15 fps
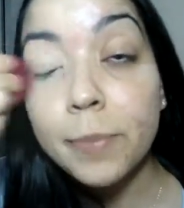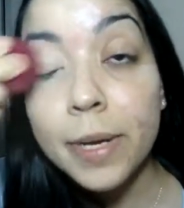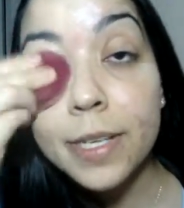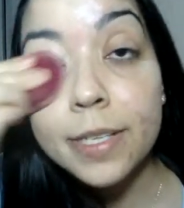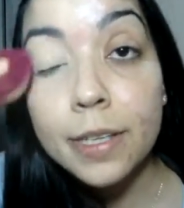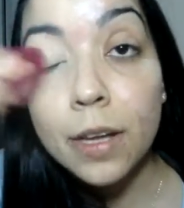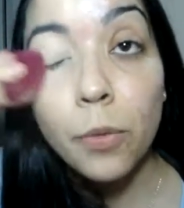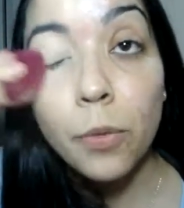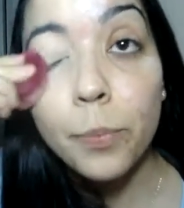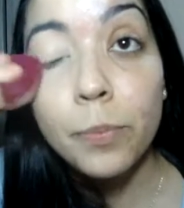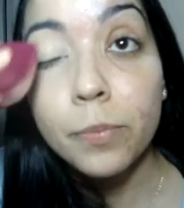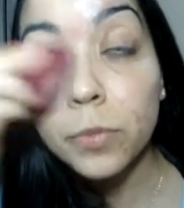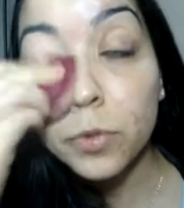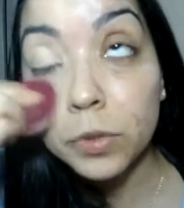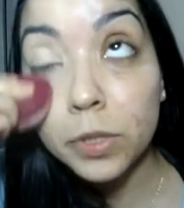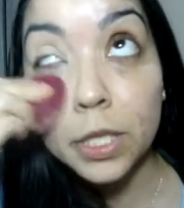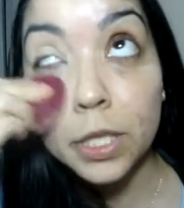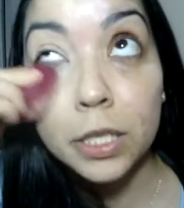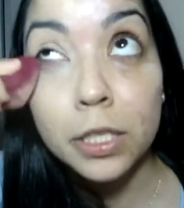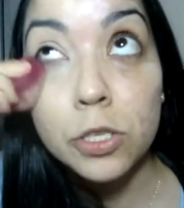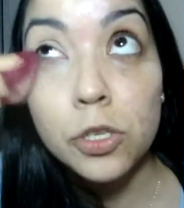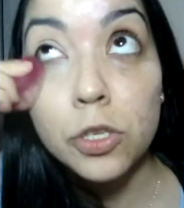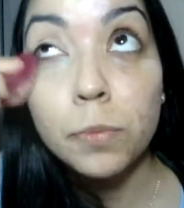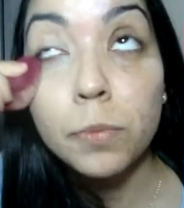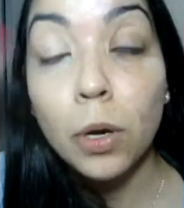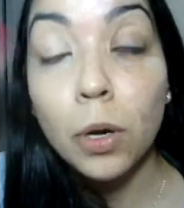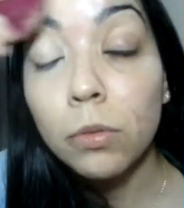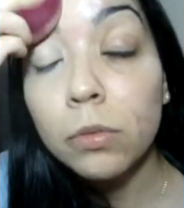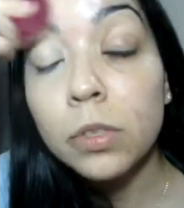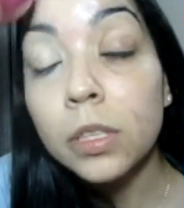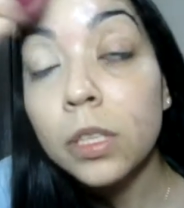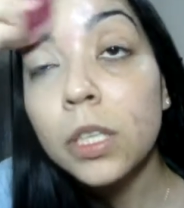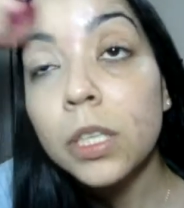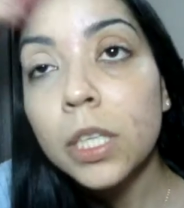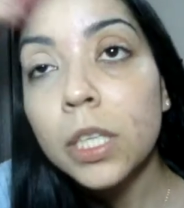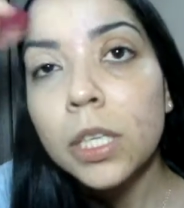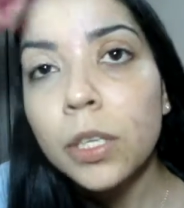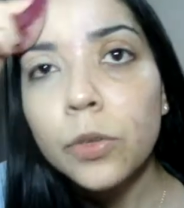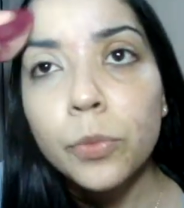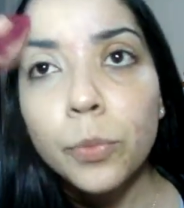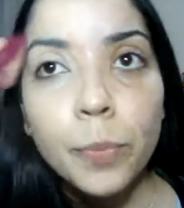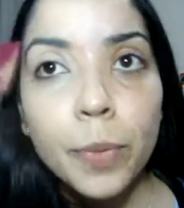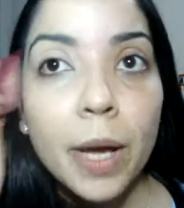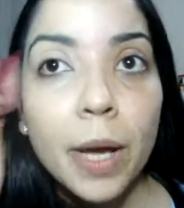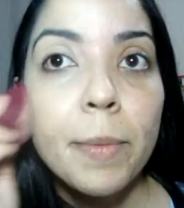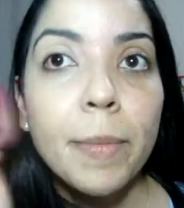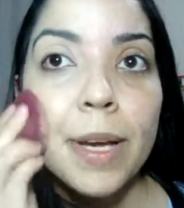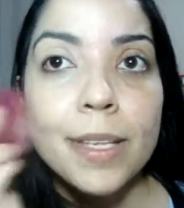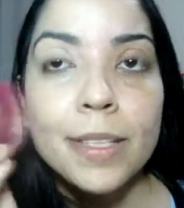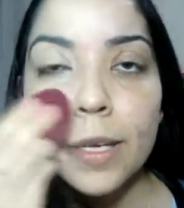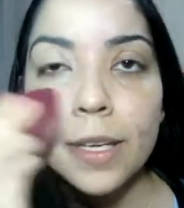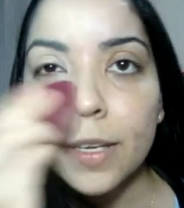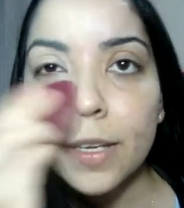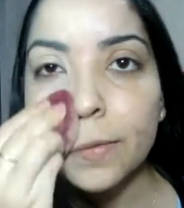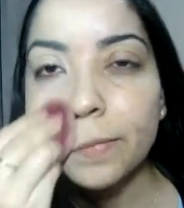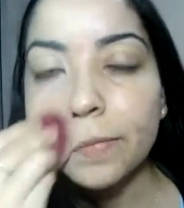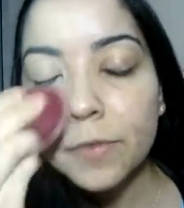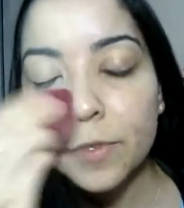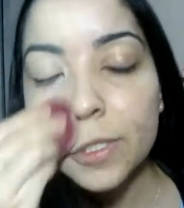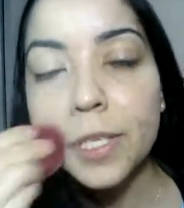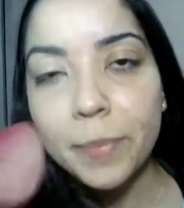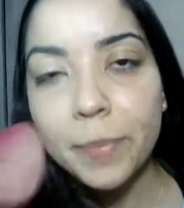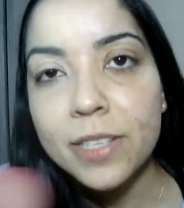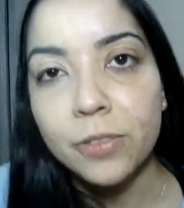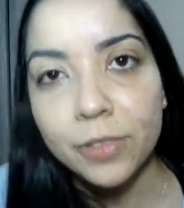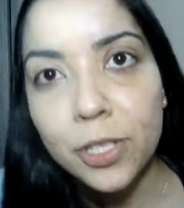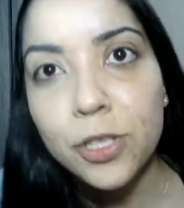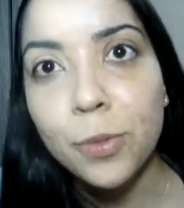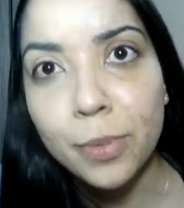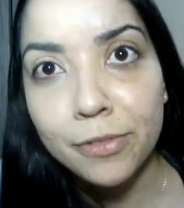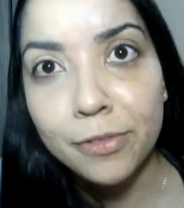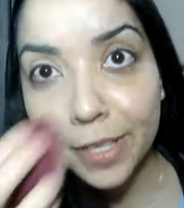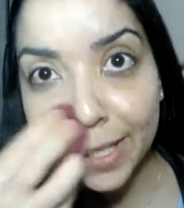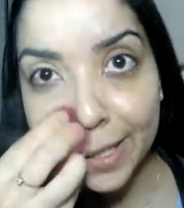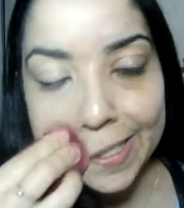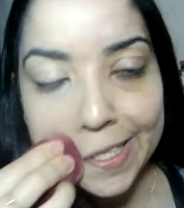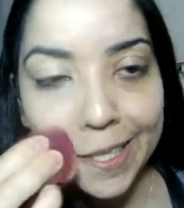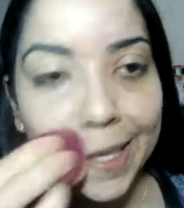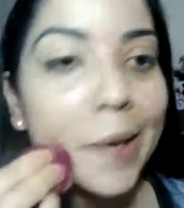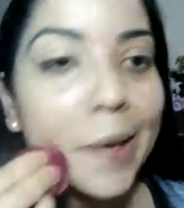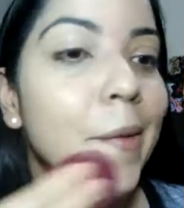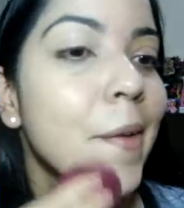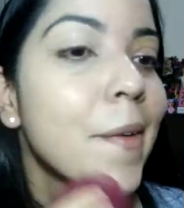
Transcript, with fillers: passar um, um hidratante bom e um primer, mas aí você passa o da sua preferência, né?